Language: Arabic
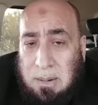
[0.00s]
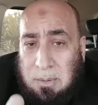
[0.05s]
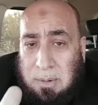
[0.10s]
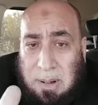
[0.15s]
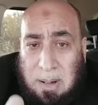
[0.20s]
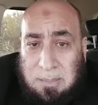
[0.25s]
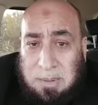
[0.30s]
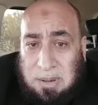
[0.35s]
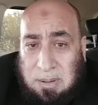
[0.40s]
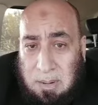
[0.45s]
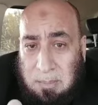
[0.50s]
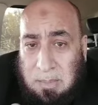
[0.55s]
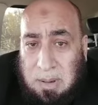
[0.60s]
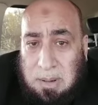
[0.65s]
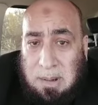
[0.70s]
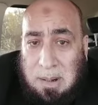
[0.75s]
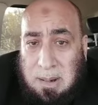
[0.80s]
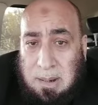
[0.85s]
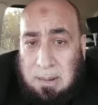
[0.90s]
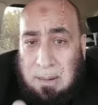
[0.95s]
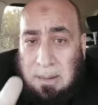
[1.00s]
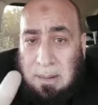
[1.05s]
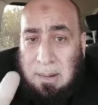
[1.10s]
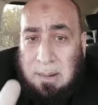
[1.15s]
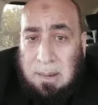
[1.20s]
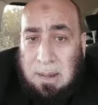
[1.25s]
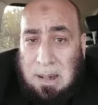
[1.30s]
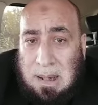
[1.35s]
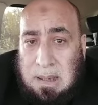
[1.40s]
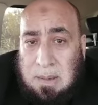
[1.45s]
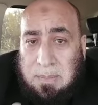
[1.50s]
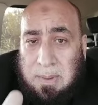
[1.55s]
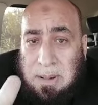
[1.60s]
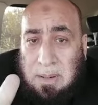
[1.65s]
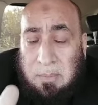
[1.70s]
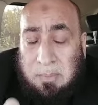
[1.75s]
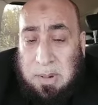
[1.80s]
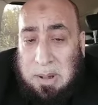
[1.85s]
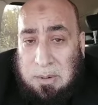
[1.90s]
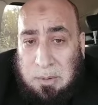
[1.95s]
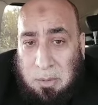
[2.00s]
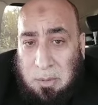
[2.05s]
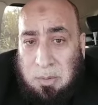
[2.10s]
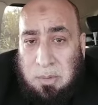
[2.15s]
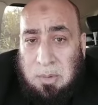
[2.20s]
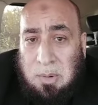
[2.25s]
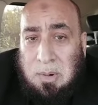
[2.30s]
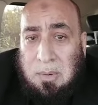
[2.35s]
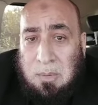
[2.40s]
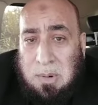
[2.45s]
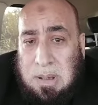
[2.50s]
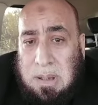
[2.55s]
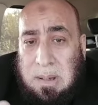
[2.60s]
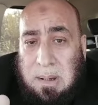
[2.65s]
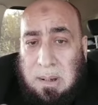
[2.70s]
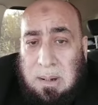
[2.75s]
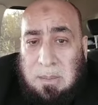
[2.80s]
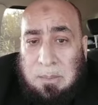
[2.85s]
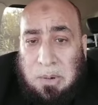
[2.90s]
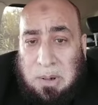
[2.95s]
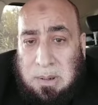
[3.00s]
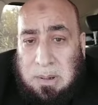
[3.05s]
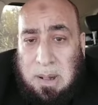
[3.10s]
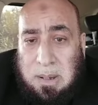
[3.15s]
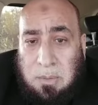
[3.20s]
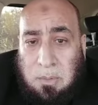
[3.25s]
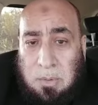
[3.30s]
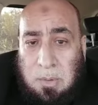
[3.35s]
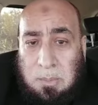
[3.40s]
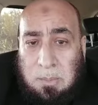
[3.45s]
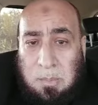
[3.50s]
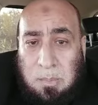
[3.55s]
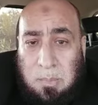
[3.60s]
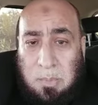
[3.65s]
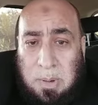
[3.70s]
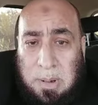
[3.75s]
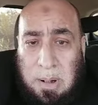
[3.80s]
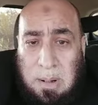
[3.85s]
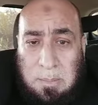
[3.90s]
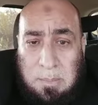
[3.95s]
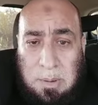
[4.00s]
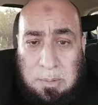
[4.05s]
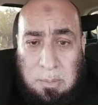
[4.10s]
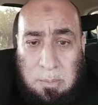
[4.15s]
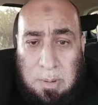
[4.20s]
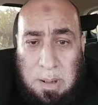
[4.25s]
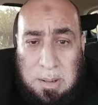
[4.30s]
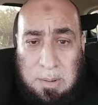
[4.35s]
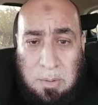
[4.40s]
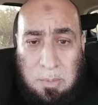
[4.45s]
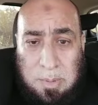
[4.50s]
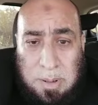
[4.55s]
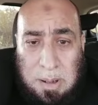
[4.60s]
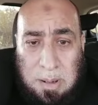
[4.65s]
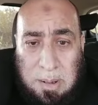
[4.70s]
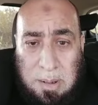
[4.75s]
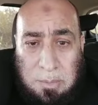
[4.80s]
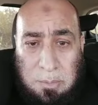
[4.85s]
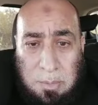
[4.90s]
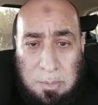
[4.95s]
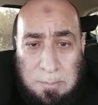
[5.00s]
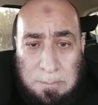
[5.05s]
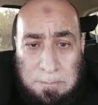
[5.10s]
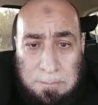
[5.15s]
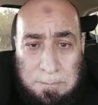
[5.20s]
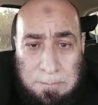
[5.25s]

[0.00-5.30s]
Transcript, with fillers: أو رابط المقال أسفل الفيديو والسلام عليكم ورحمة الله وبركاته